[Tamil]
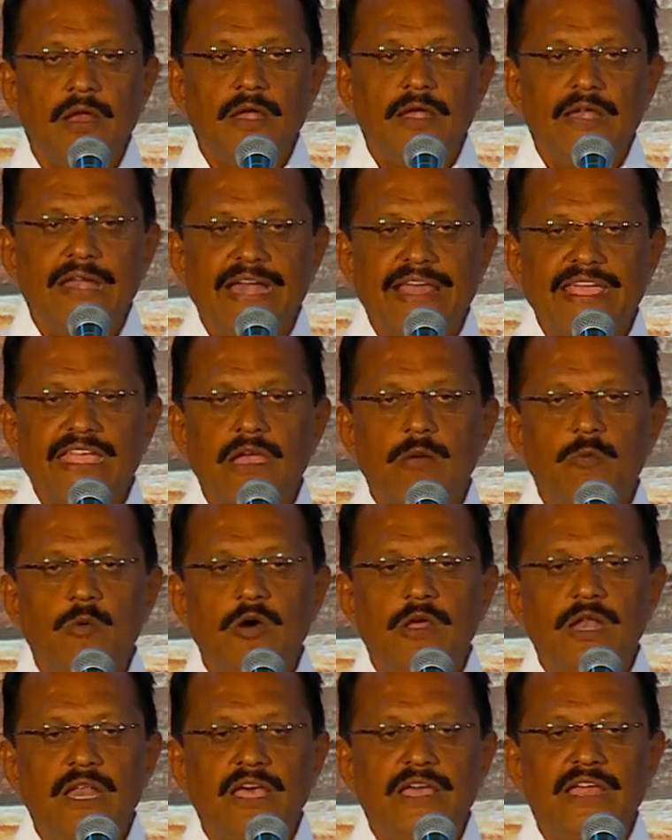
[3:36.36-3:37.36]
நினைக்கும்
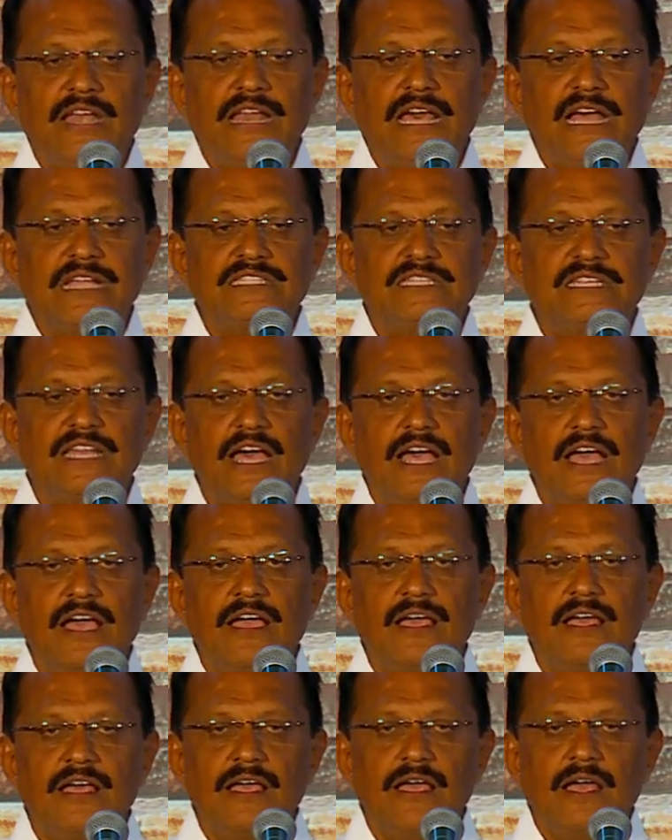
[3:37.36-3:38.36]
போதில் என்ன ஆச்சுன்னா
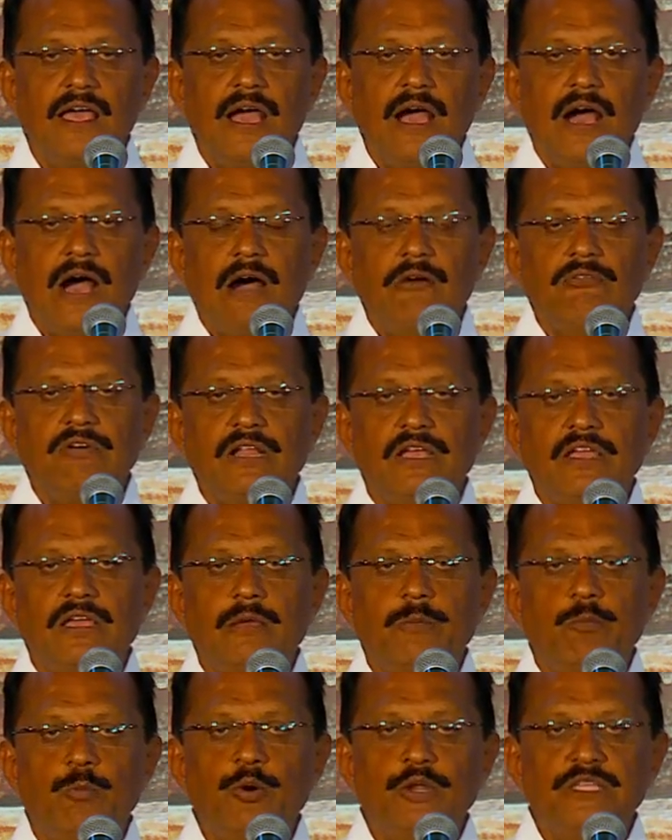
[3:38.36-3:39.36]
அவர்
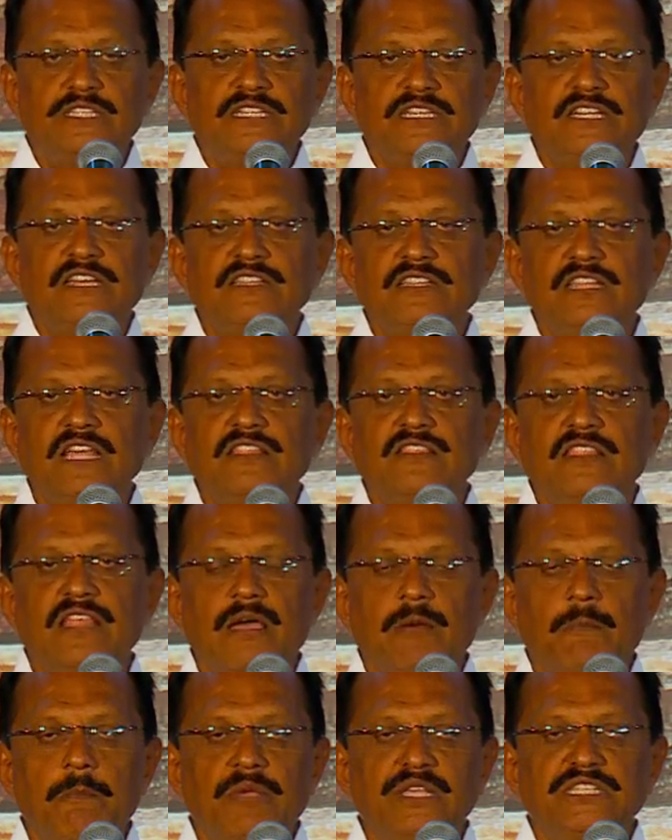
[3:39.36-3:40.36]
பிடிச்சிட்டு இருந்த அந்த
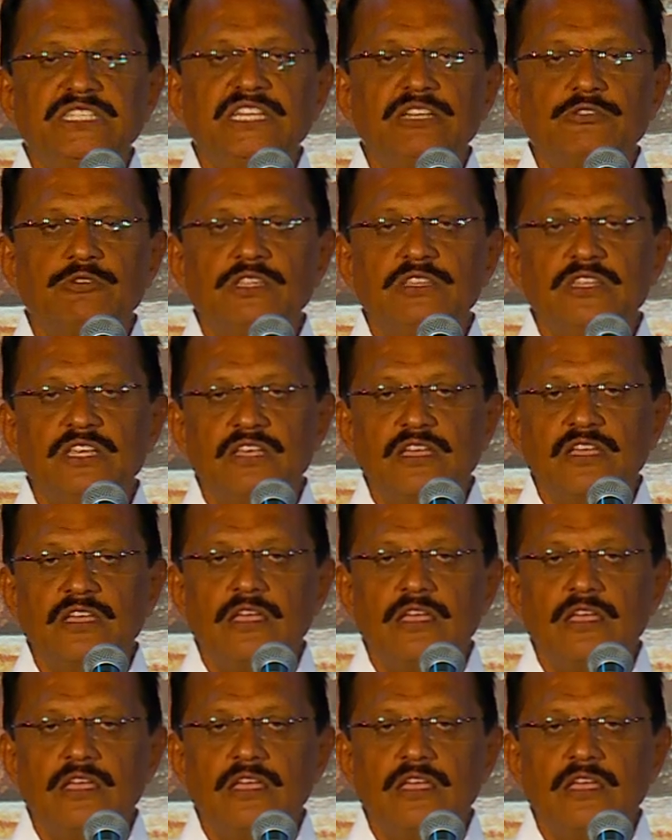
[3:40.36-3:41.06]
மிஷின் வந்து